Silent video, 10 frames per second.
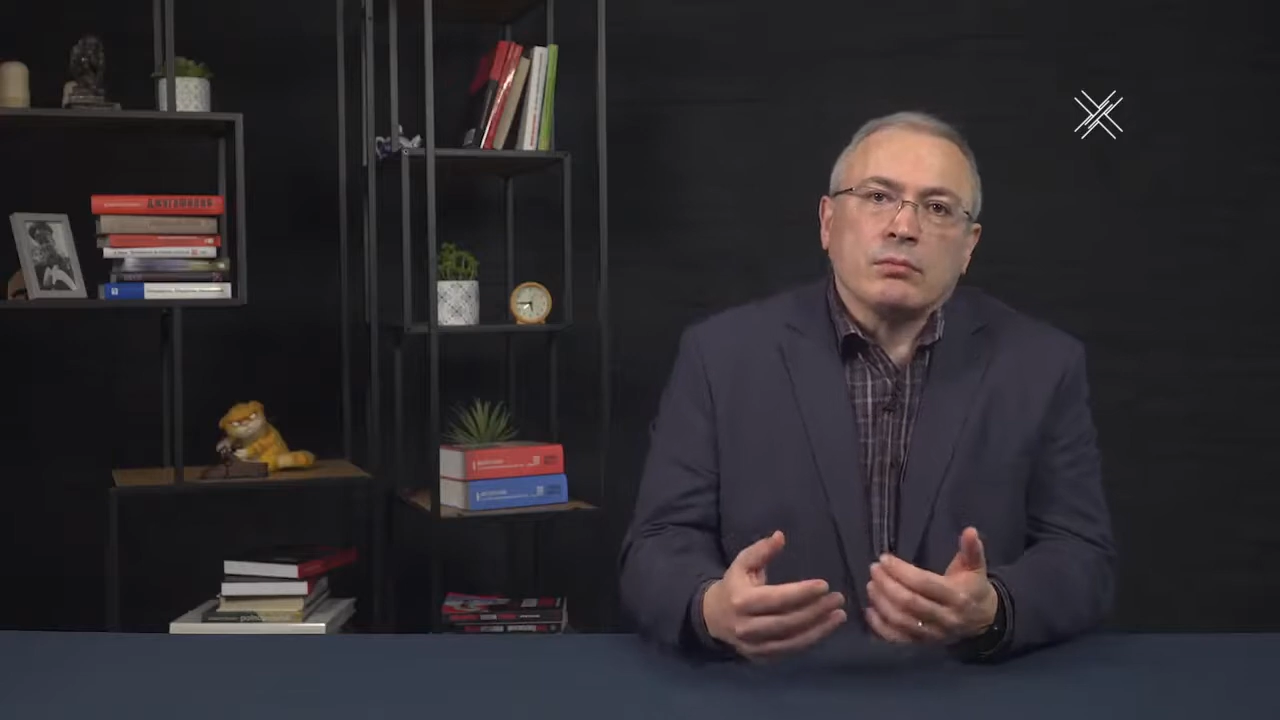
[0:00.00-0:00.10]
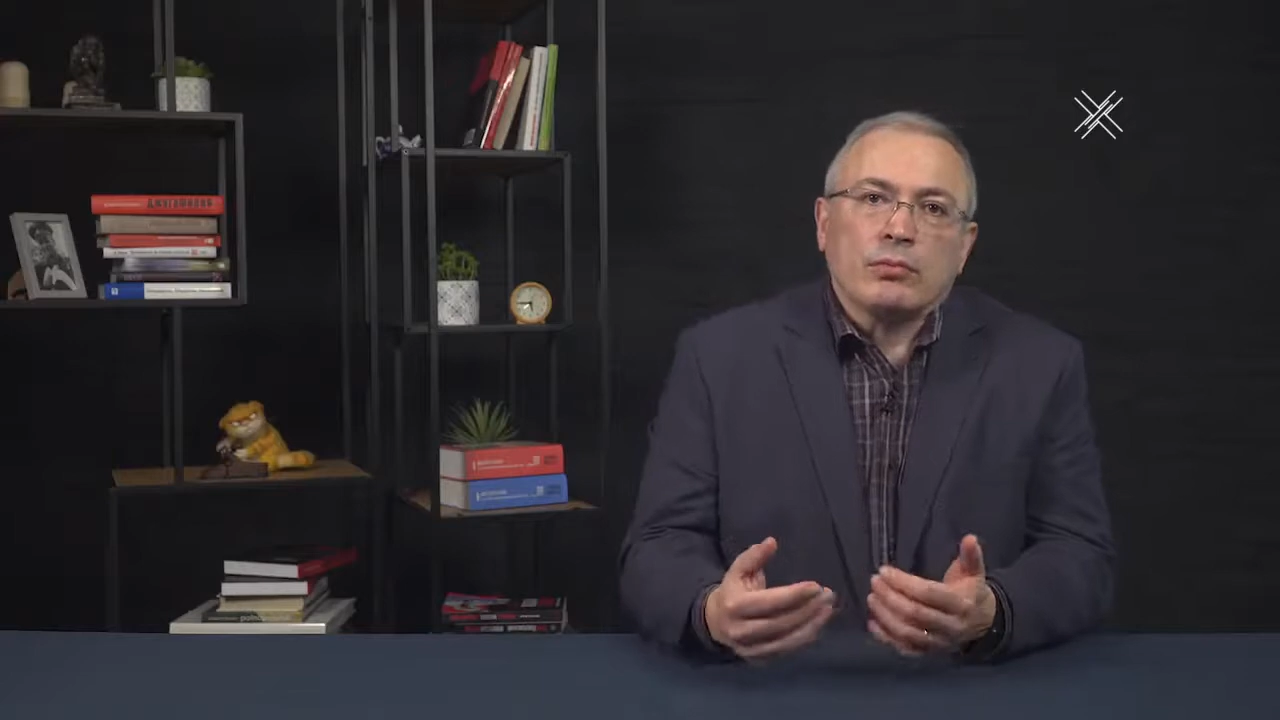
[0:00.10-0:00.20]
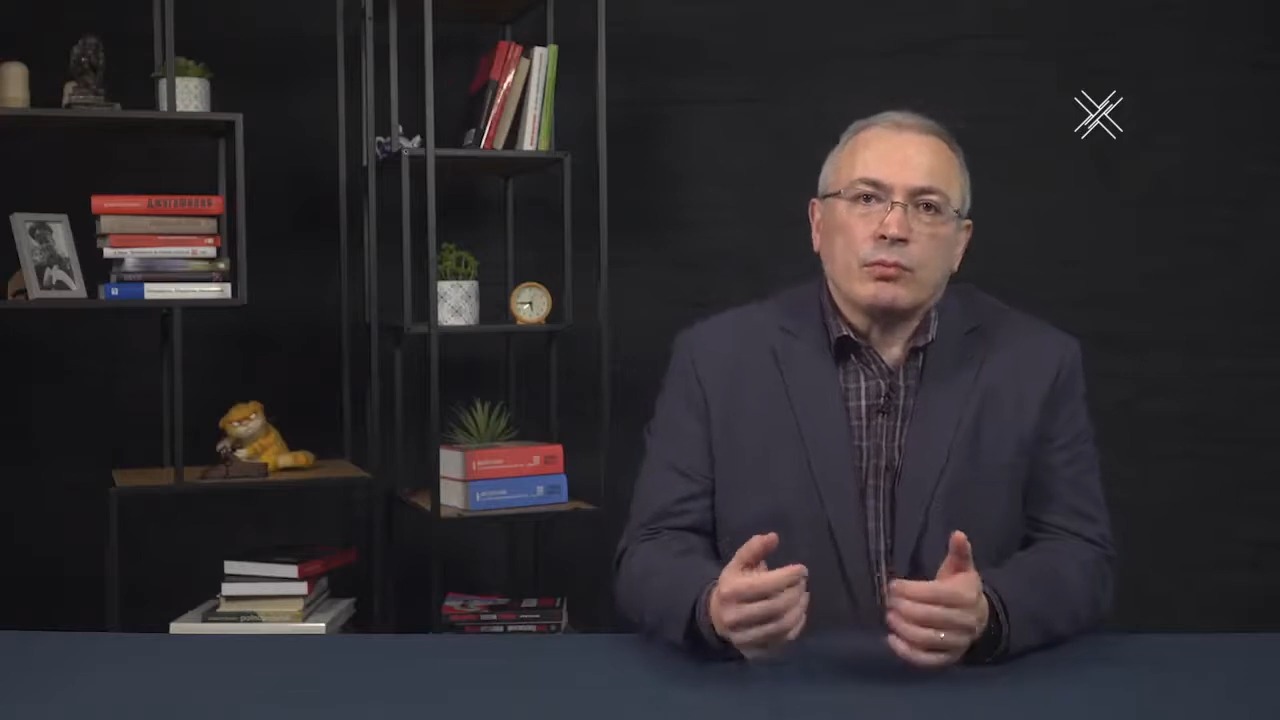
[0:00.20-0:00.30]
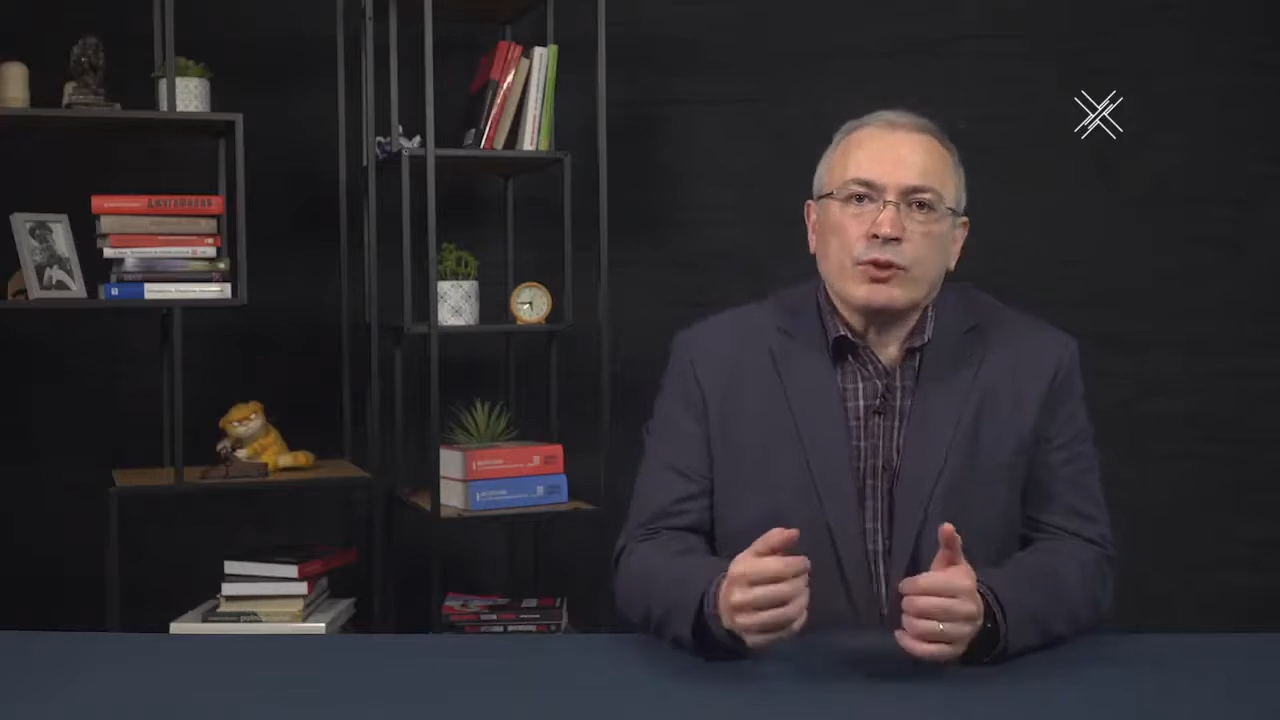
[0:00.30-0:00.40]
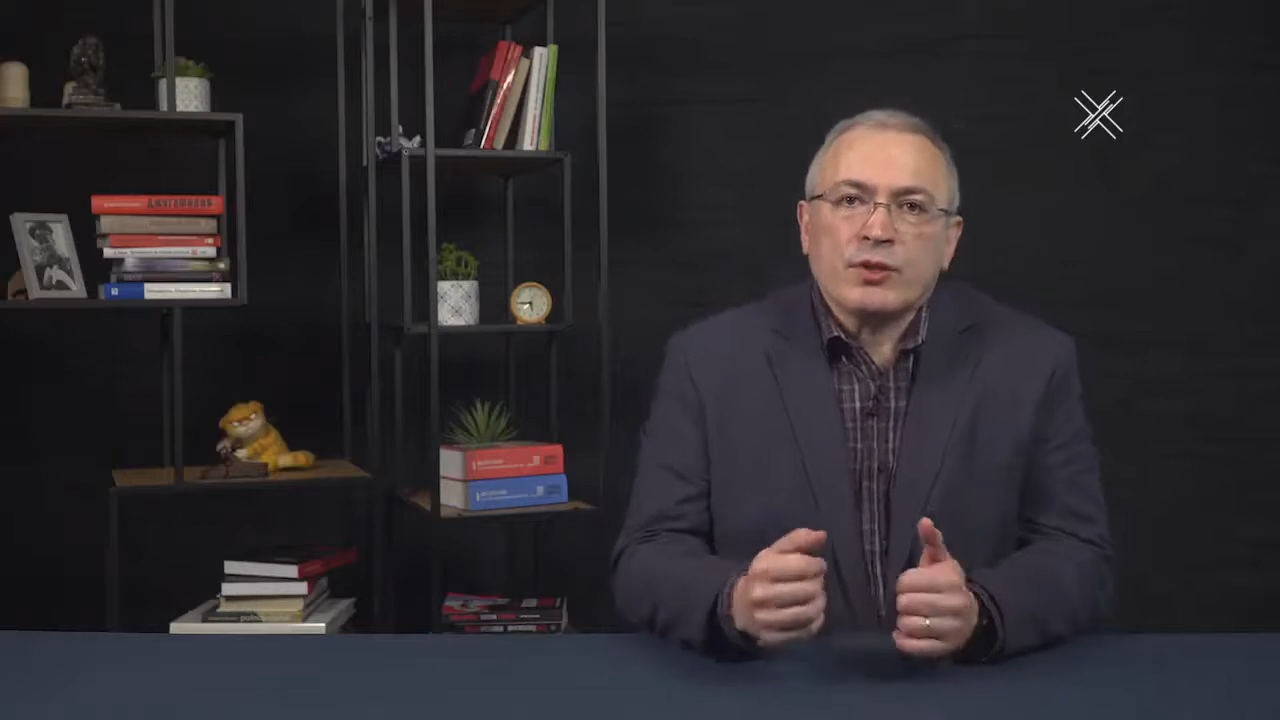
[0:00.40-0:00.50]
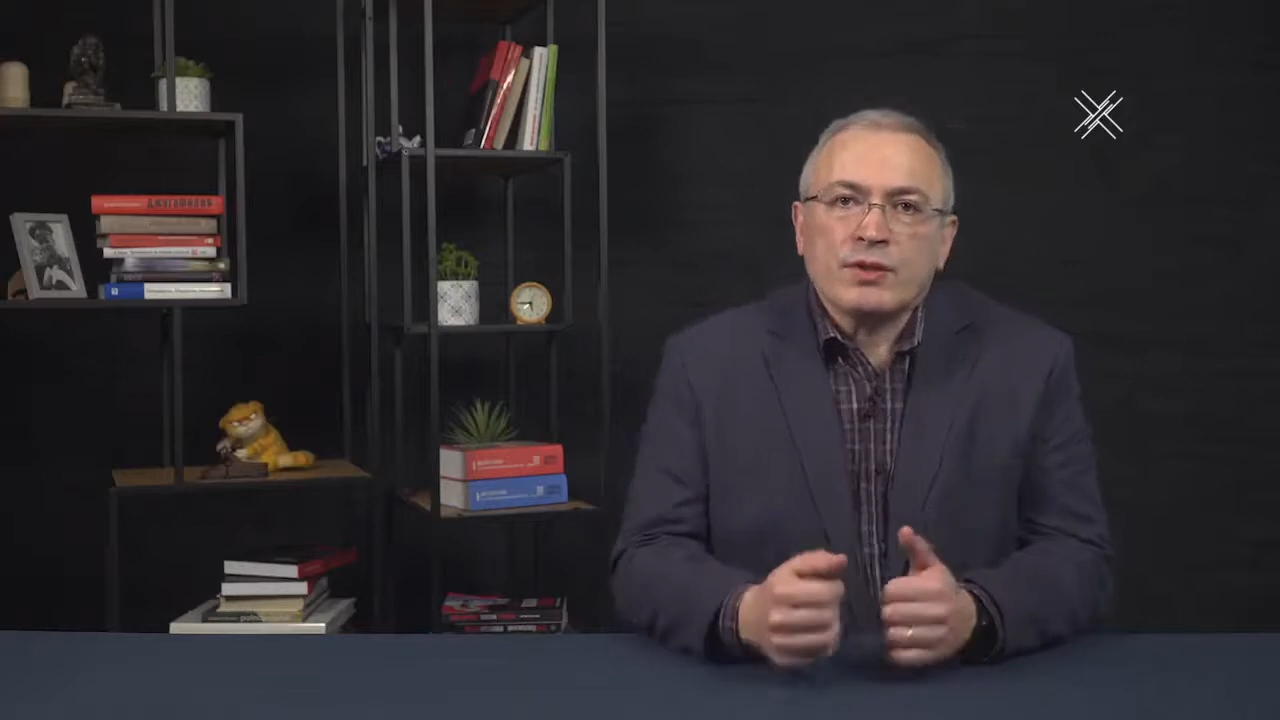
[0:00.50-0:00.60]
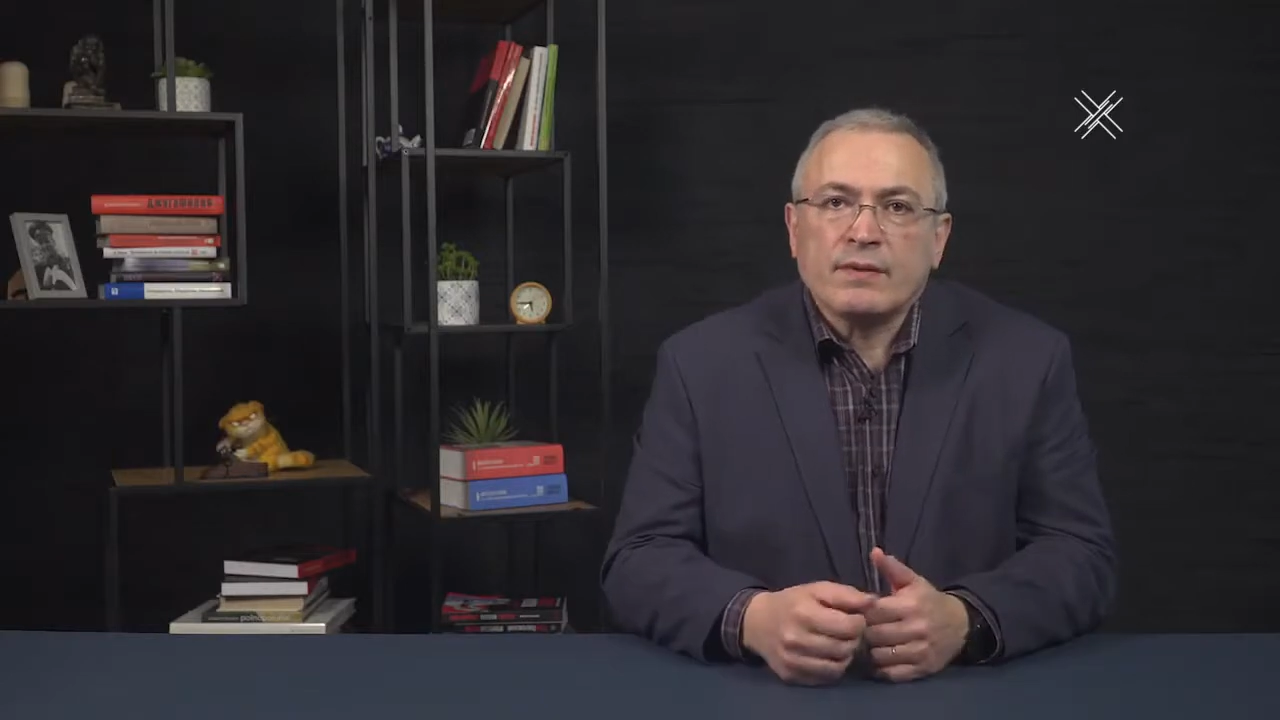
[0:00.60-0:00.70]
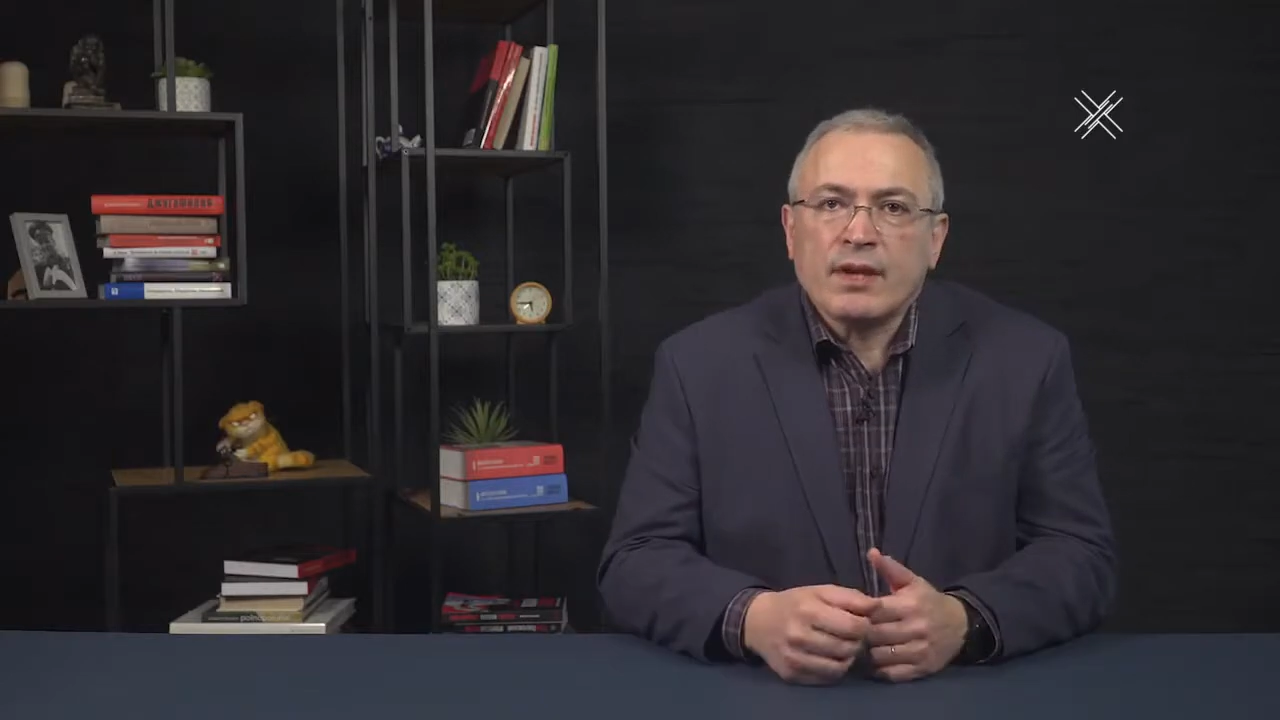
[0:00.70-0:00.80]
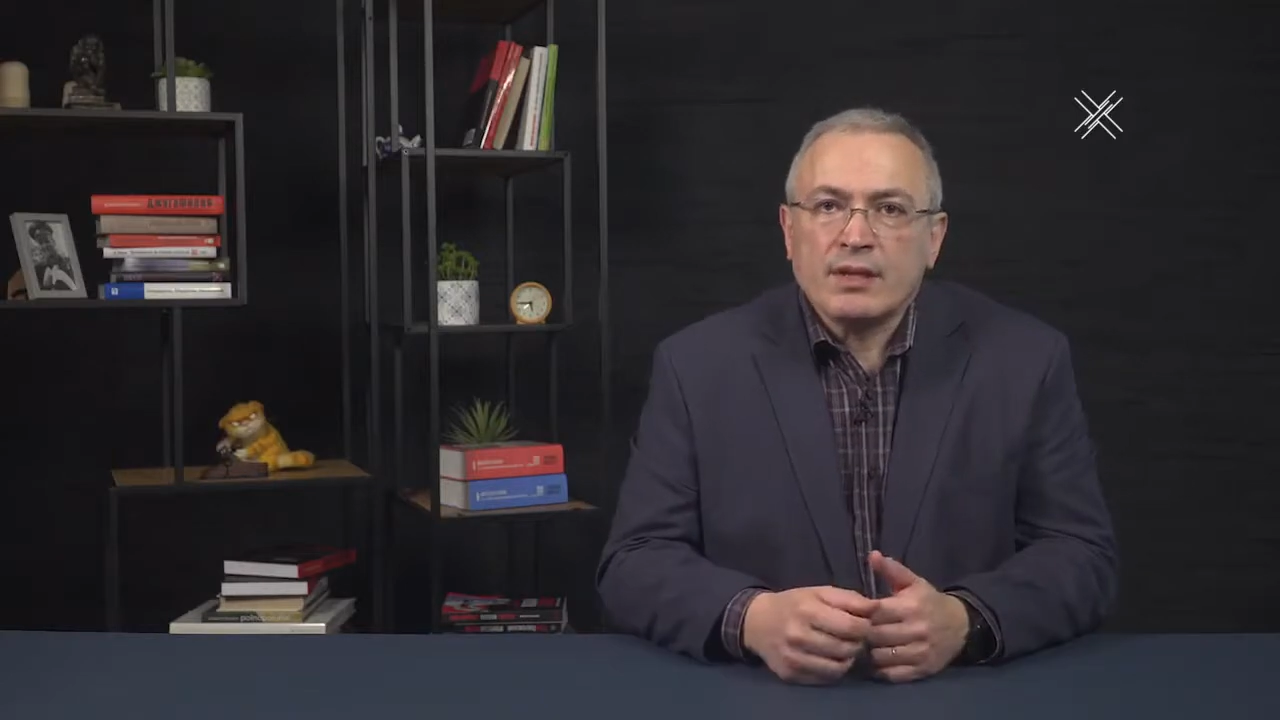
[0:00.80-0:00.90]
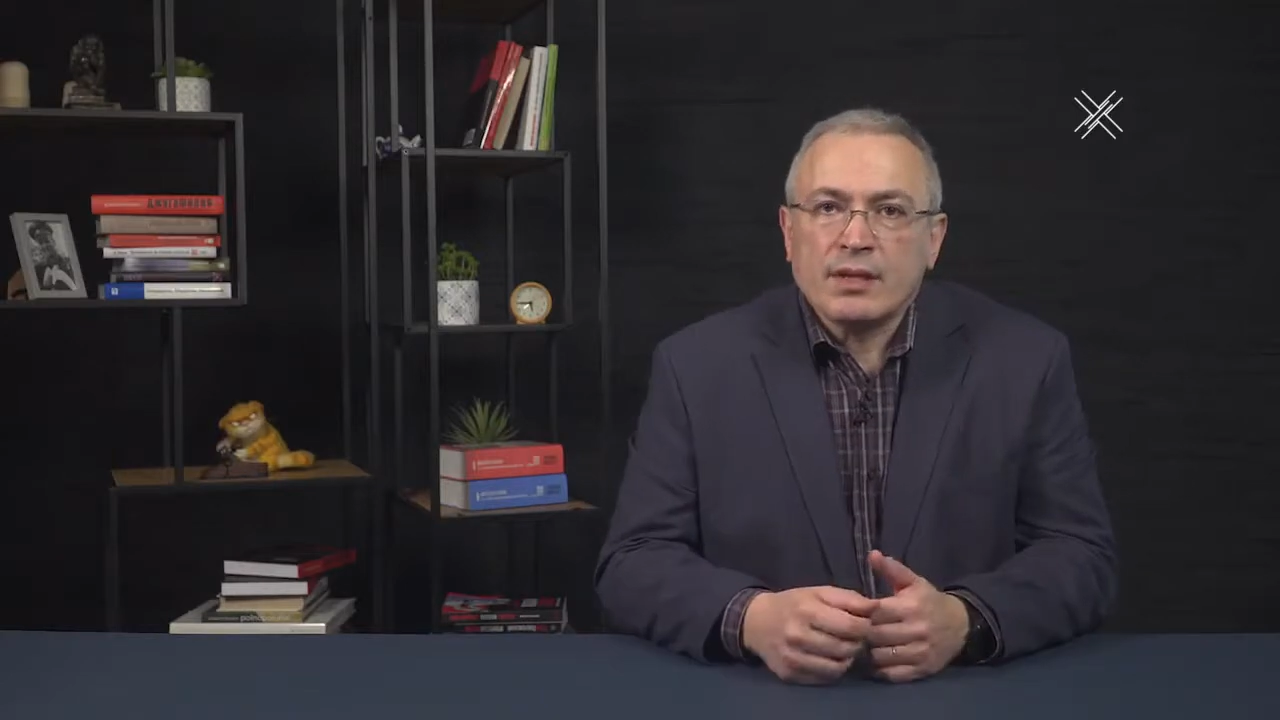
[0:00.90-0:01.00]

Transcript: большинства